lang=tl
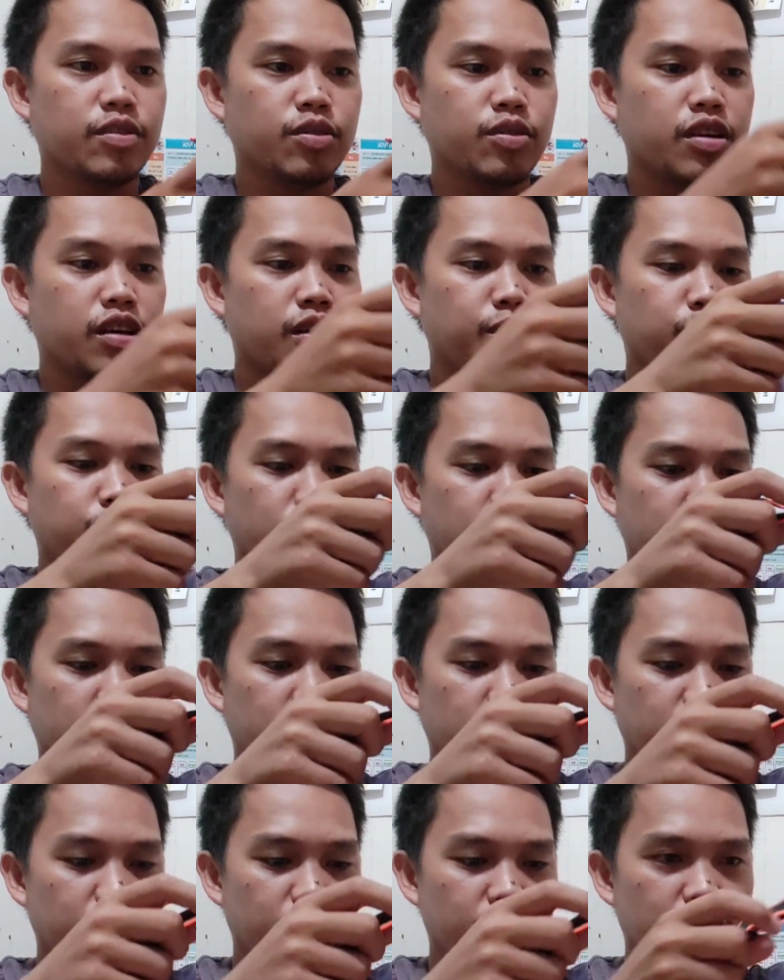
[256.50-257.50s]
try po
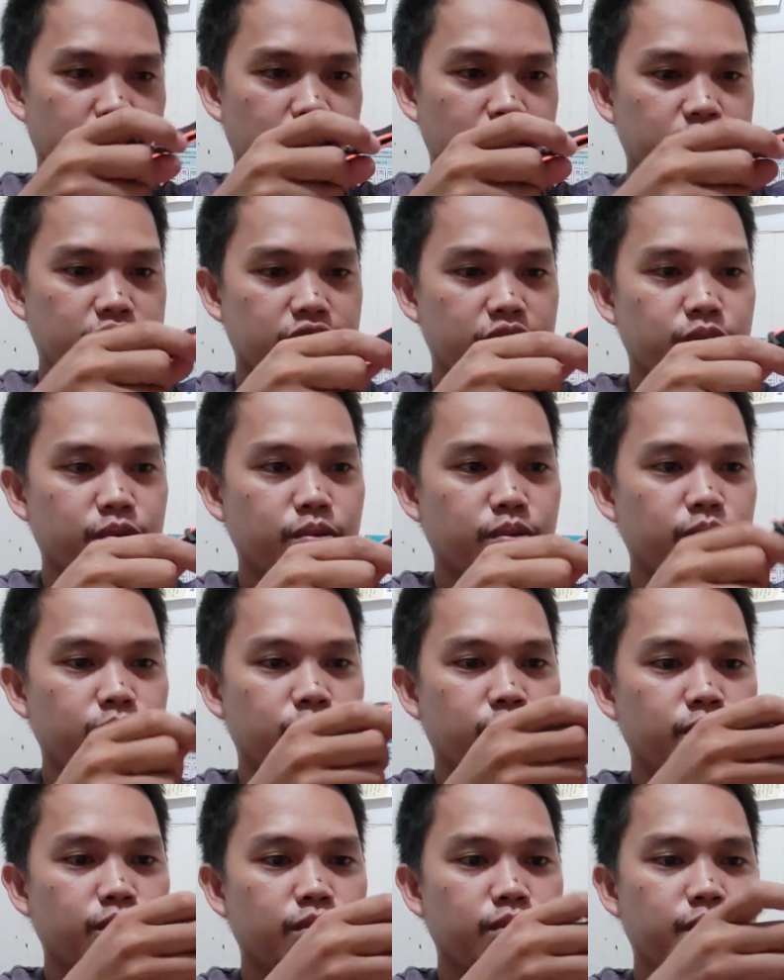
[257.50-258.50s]
natin ilagay sa
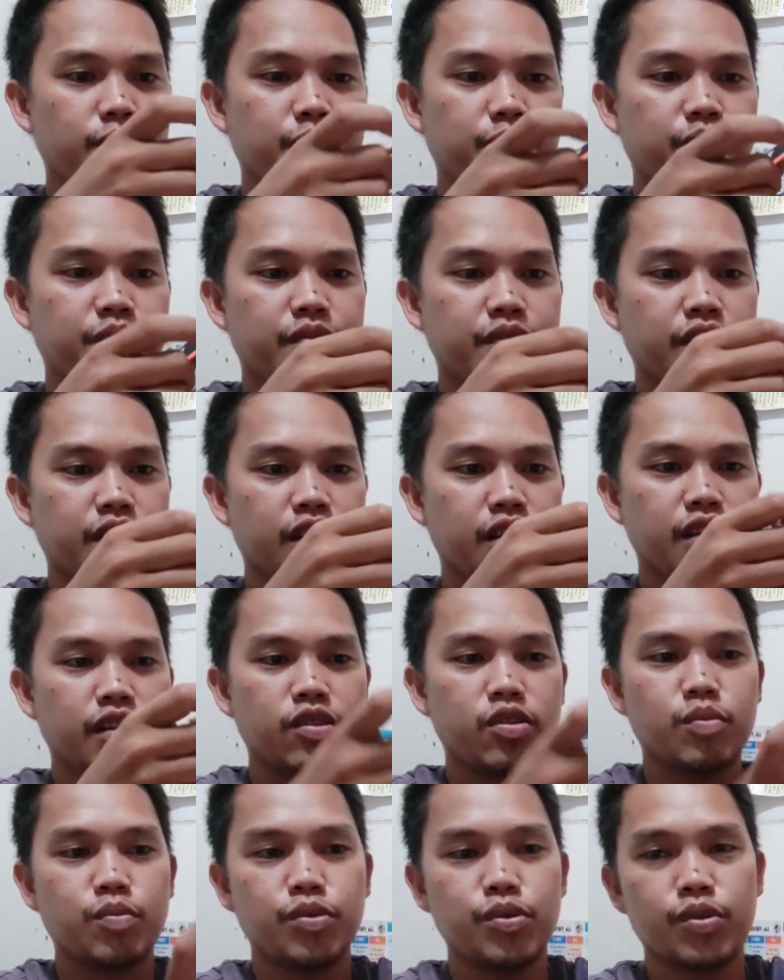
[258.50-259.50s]
ulo
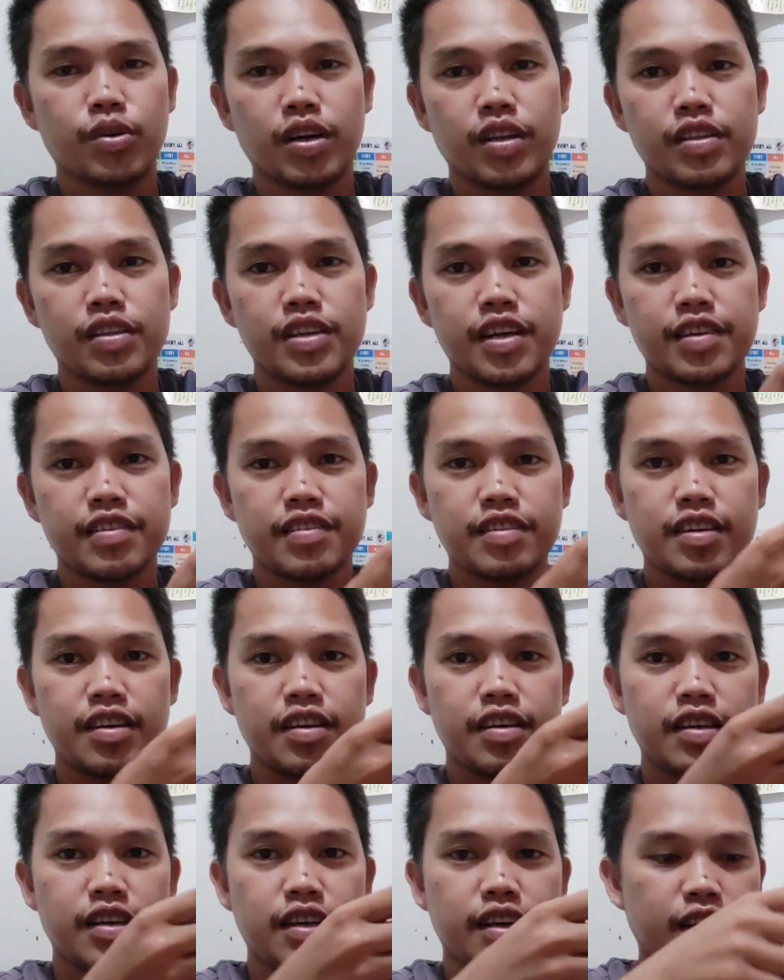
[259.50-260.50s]
andito po yung
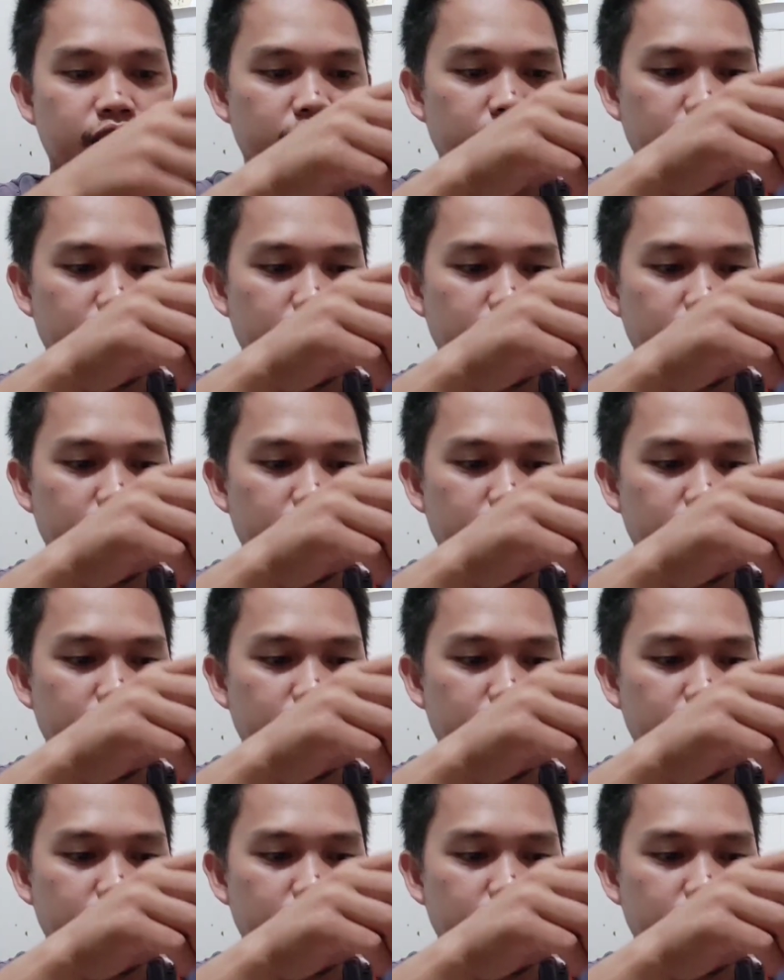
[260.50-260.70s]
adjuster niya